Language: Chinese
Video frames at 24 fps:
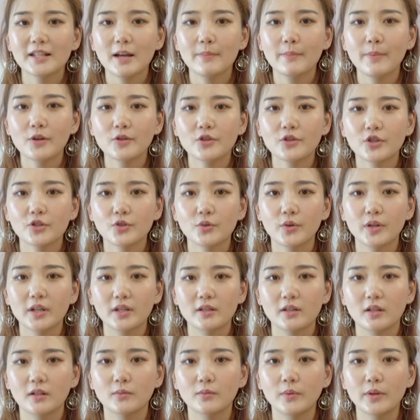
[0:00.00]
家暴之所
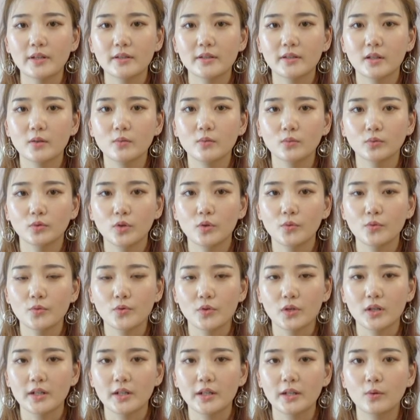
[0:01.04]
以成为深恶痛
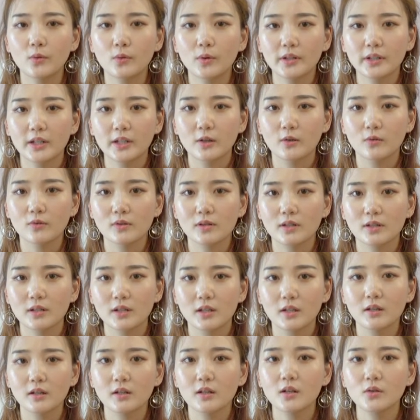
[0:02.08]
绝的离婚理由之
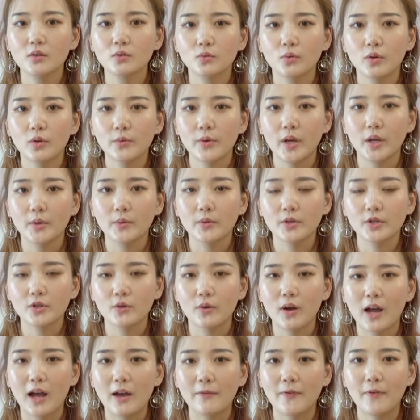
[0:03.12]
一，更多源于
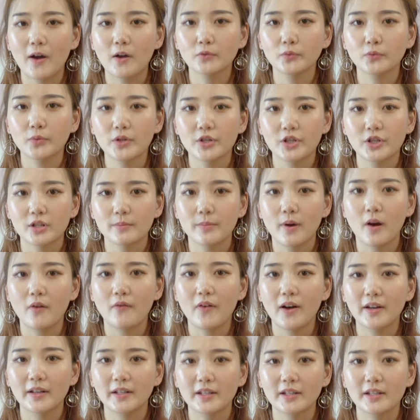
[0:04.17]
受害方对施暴
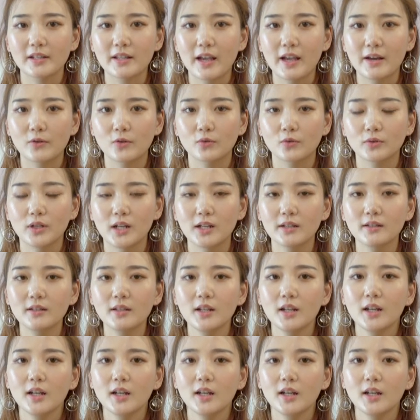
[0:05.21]
方的一再容忍。